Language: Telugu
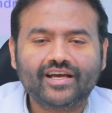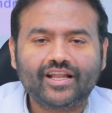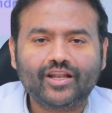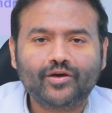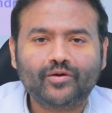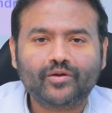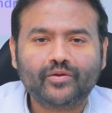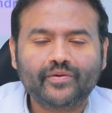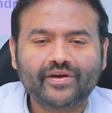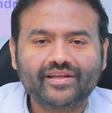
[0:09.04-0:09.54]

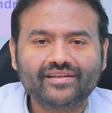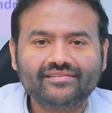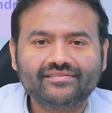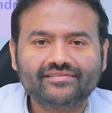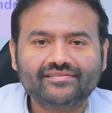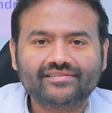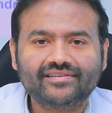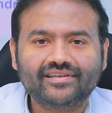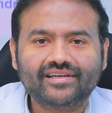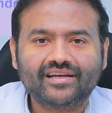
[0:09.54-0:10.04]
Hello వన్
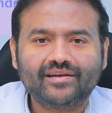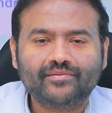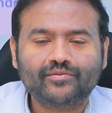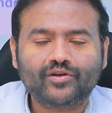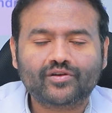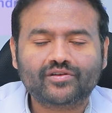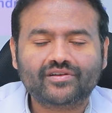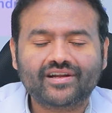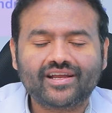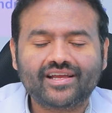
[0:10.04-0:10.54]
ఐమ్
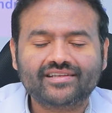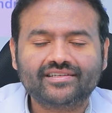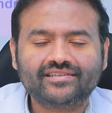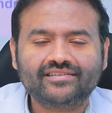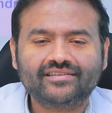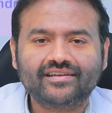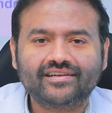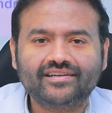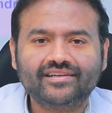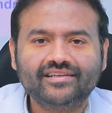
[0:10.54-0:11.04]
డాక్టర్
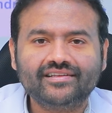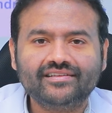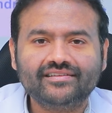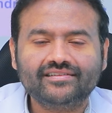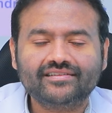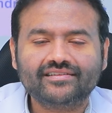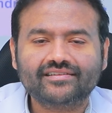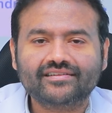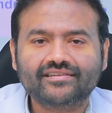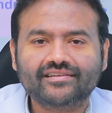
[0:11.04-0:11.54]
ఆశిష్ రెడ్డి
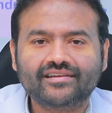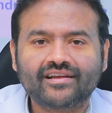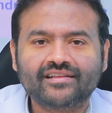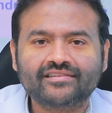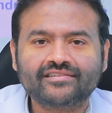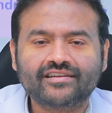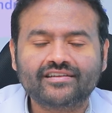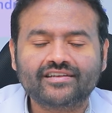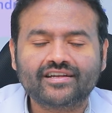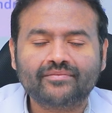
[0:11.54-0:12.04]

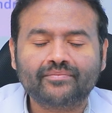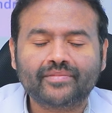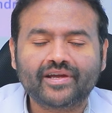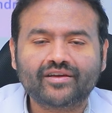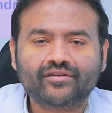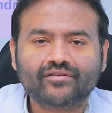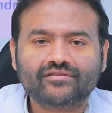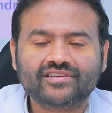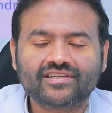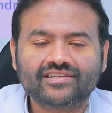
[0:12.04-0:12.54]
కన్సల్టెంట్
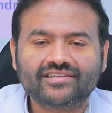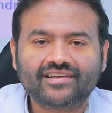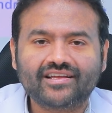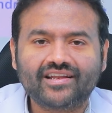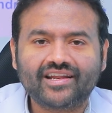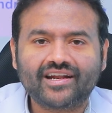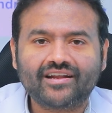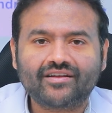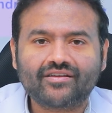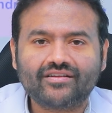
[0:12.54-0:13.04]

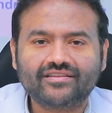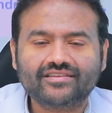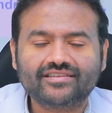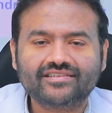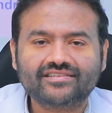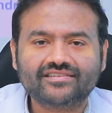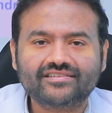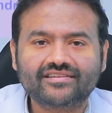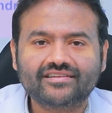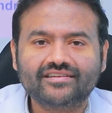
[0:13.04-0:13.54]
మైక్రోసర్జికల్
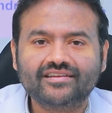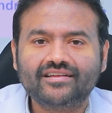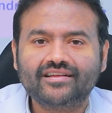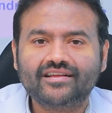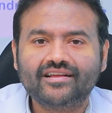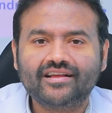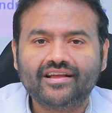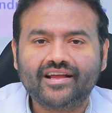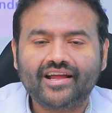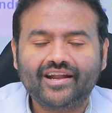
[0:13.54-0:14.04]
ఆండ్రాలజిస్ట్
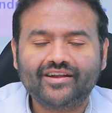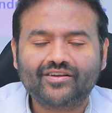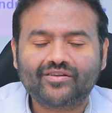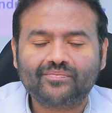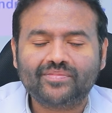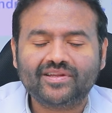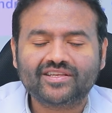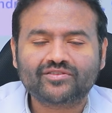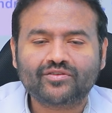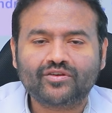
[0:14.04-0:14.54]

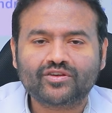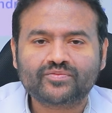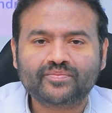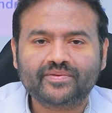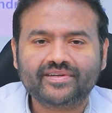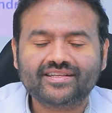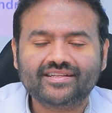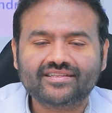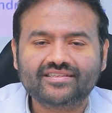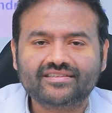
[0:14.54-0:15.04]
Androplex
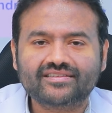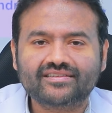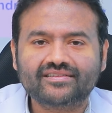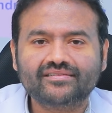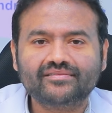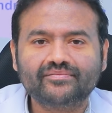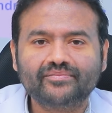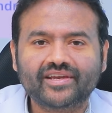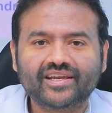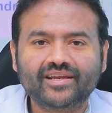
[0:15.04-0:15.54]
హాస్పిటల్స్
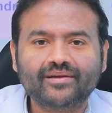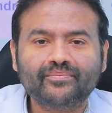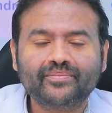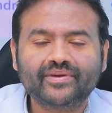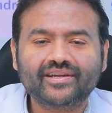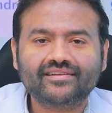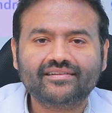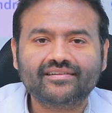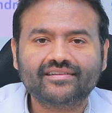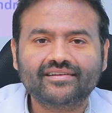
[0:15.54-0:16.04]

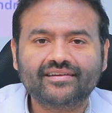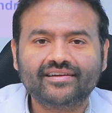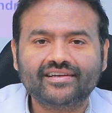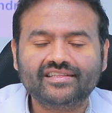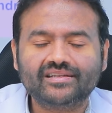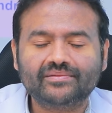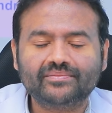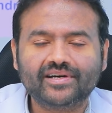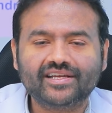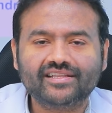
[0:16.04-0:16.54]
బేగంపేట్
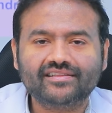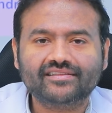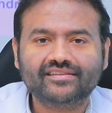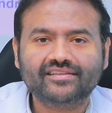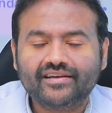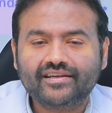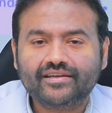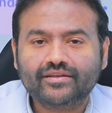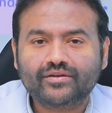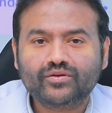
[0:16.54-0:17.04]
హైదరాబాద్
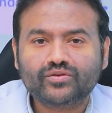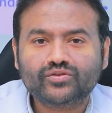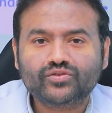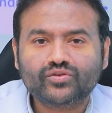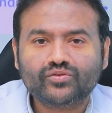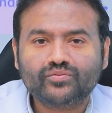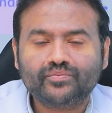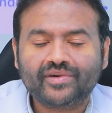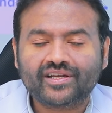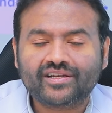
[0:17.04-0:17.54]
ఈరోజు
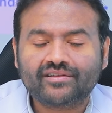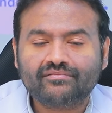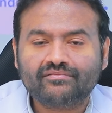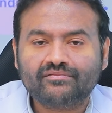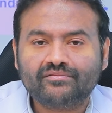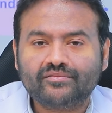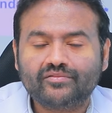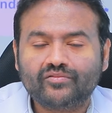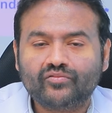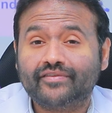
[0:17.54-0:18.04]
మనం
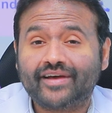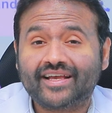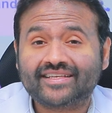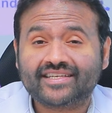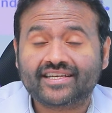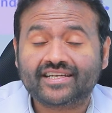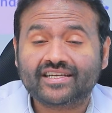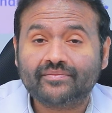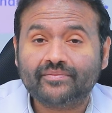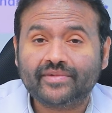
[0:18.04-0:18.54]

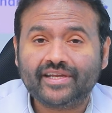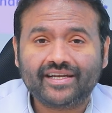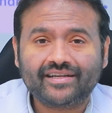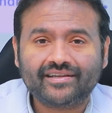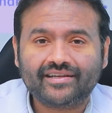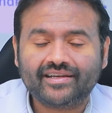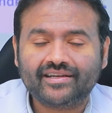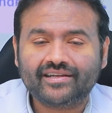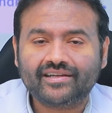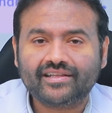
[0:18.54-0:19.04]
వ్యాసెక్టమీ
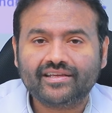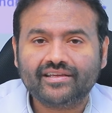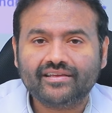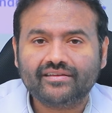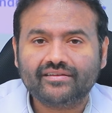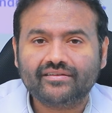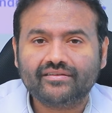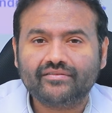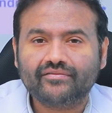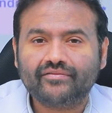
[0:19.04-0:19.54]
అంటే ఏంటి
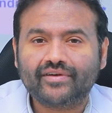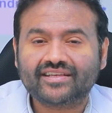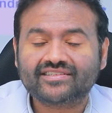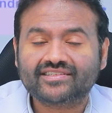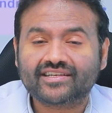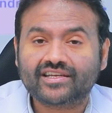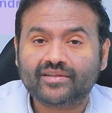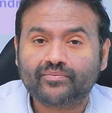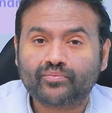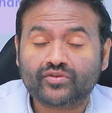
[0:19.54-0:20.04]

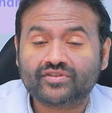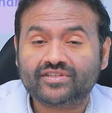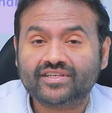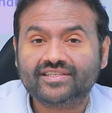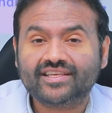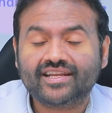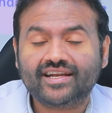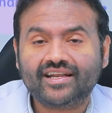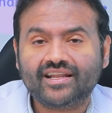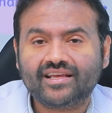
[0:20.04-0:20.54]
వ్యాసెక్టమీ
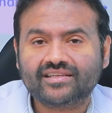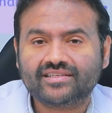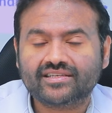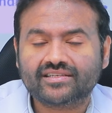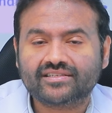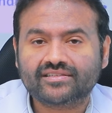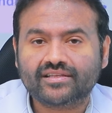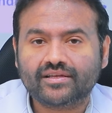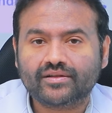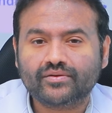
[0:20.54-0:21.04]
ప్రొసీజర్ ఎలా
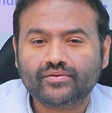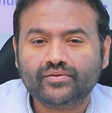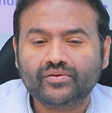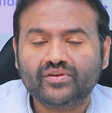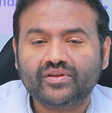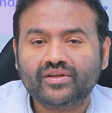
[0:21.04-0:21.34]
చేస్తారు